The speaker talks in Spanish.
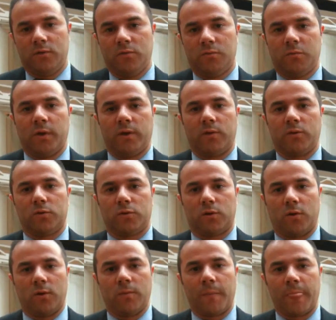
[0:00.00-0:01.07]
y un buen
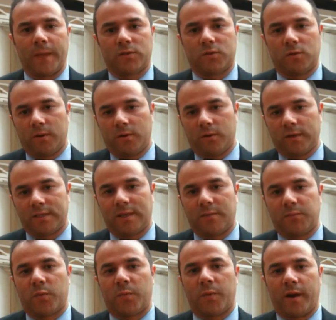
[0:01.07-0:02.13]
control sobre lo que está
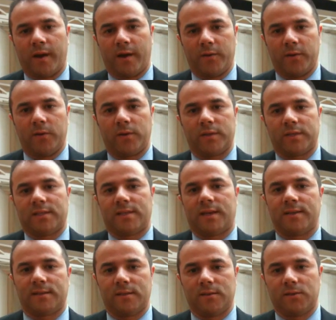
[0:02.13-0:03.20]
propagado y lo que se está
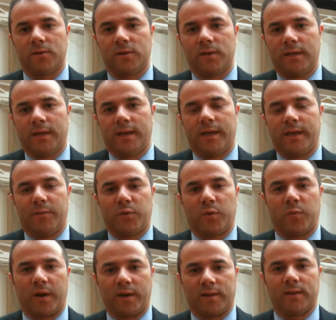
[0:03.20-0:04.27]
haciendo eh, por
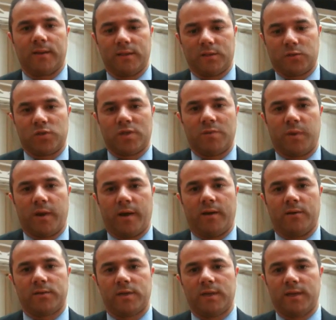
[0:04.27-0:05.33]
parte de sus
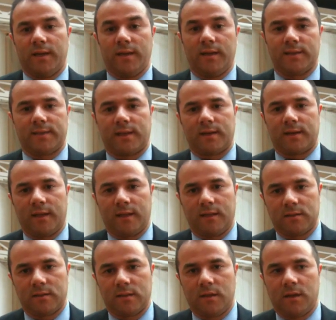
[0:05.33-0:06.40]
empleados en estas
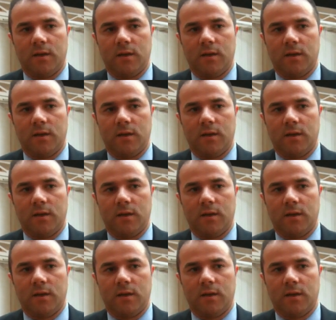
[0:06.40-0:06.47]
redes.